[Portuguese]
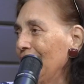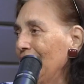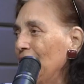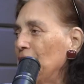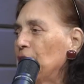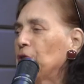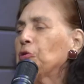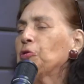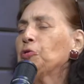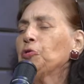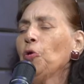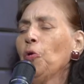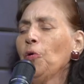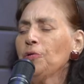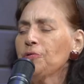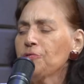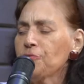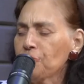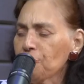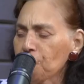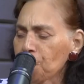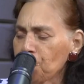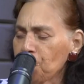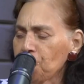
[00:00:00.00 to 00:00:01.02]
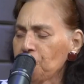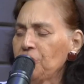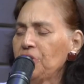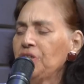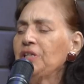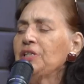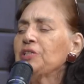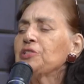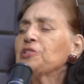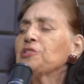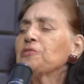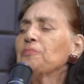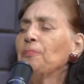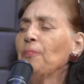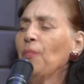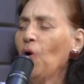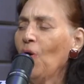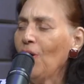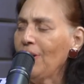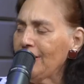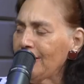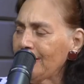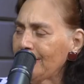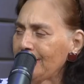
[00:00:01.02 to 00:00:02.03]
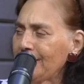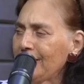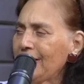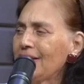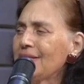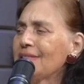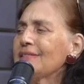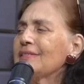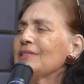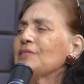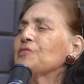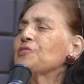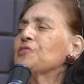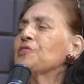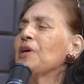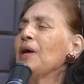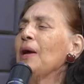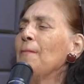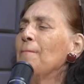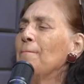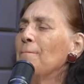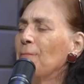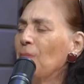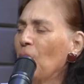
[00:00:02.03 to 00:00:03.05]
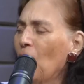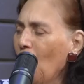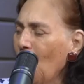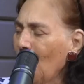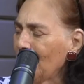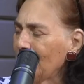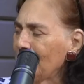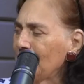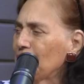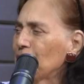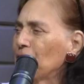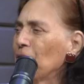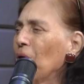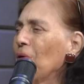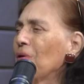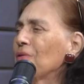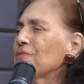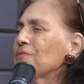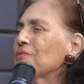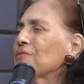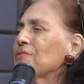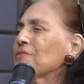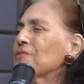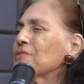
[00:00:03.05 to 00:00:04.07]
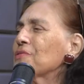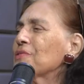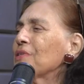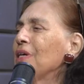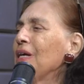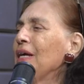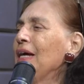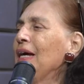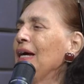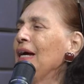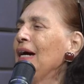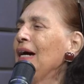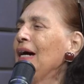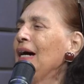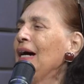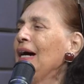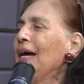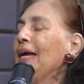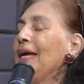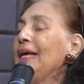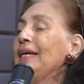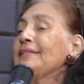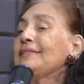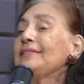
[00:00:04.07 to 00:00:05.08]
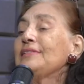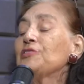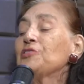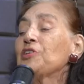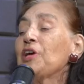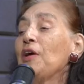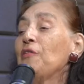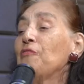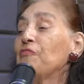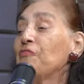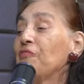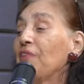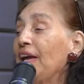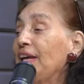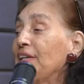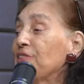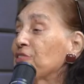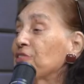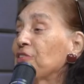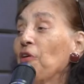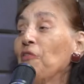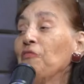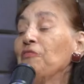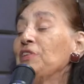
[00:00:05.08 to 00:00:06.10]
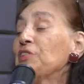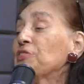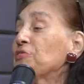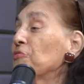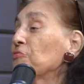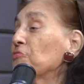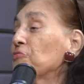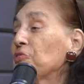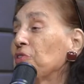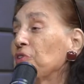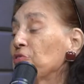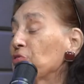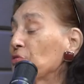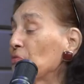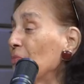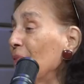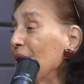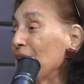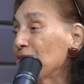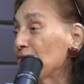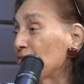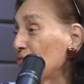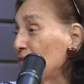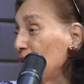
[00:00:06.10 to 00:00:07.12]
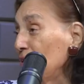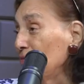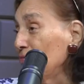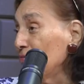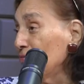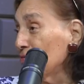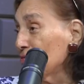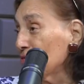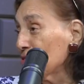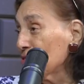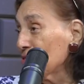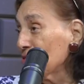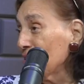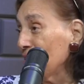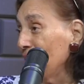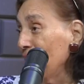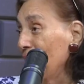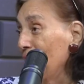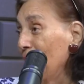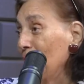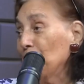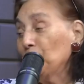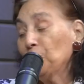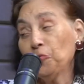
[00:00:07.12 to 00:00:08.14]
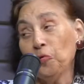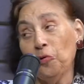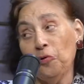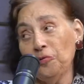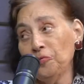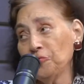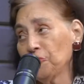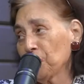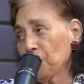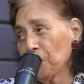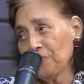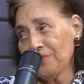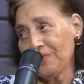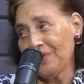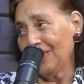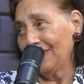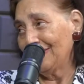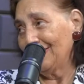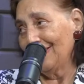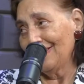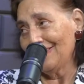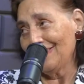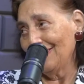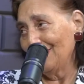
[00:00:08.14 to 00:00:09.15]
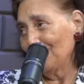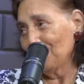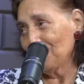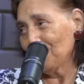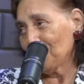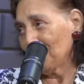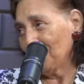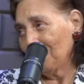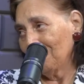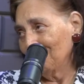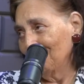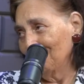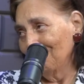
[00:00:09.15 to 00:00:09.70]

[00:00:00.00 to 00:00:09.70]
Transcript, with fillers: E todos os dias morrem crianças, morrem idosos. Esses reféns talvez não estejam mais vivos. Sim. Todos, com certeza, não estão.